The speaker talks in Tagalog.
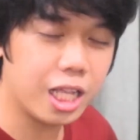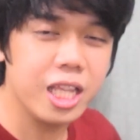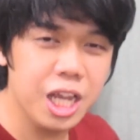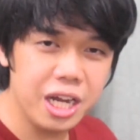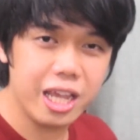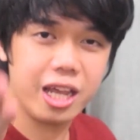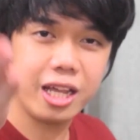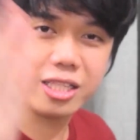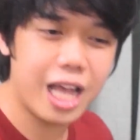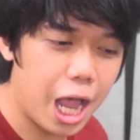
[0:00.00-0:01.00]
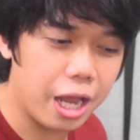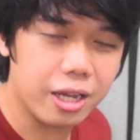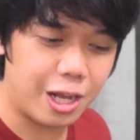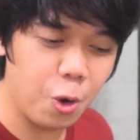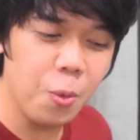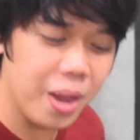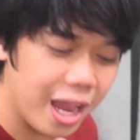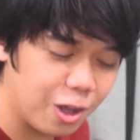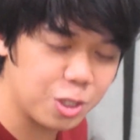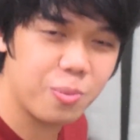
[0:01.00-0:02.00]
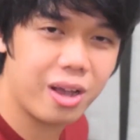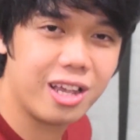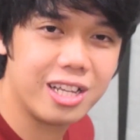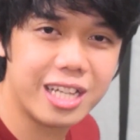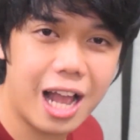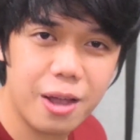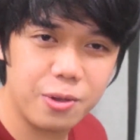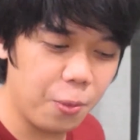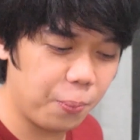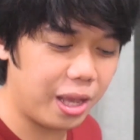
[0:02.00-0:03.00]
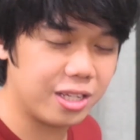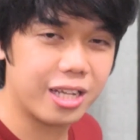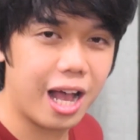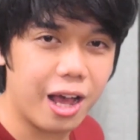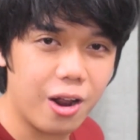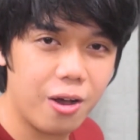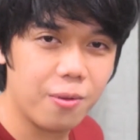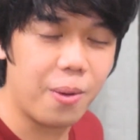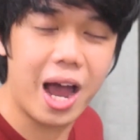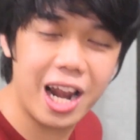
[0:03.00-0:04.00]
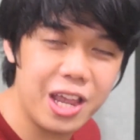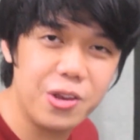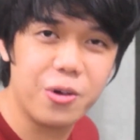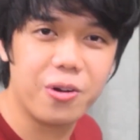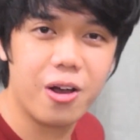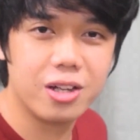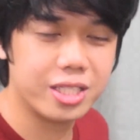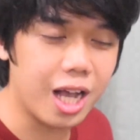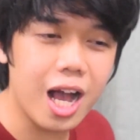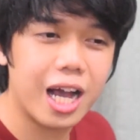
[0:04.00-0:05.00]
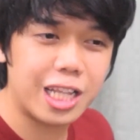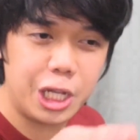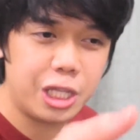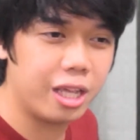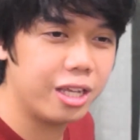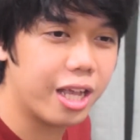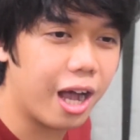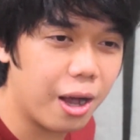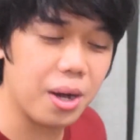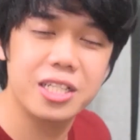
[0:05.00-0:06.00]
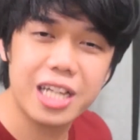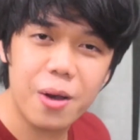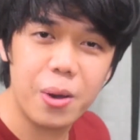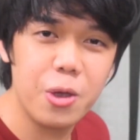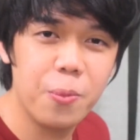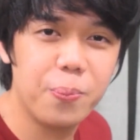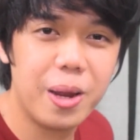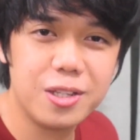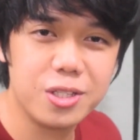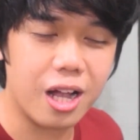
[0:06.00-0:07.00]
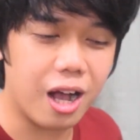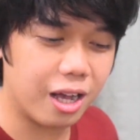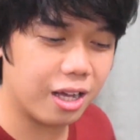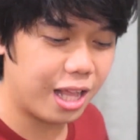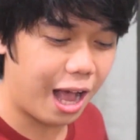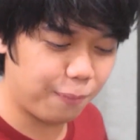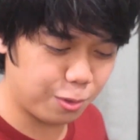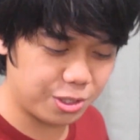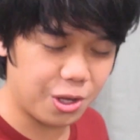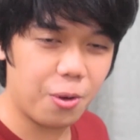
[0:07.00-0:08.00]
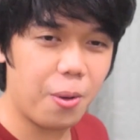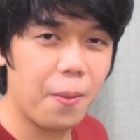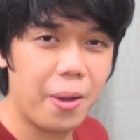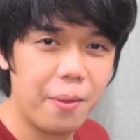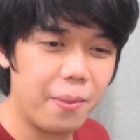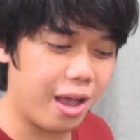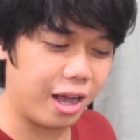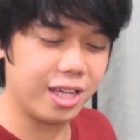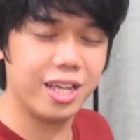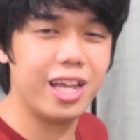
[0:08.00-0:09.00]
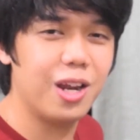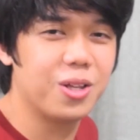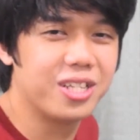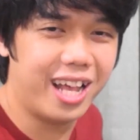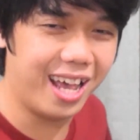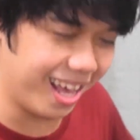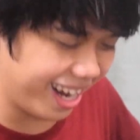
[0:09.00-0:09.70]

at hinihintay na kumilos mag-isa yung plate niya, no? Malay nyo, no? Sa kakatitig niya, magsawa yung plates niya, tapos daw, no, mamaya-maya, kikilos na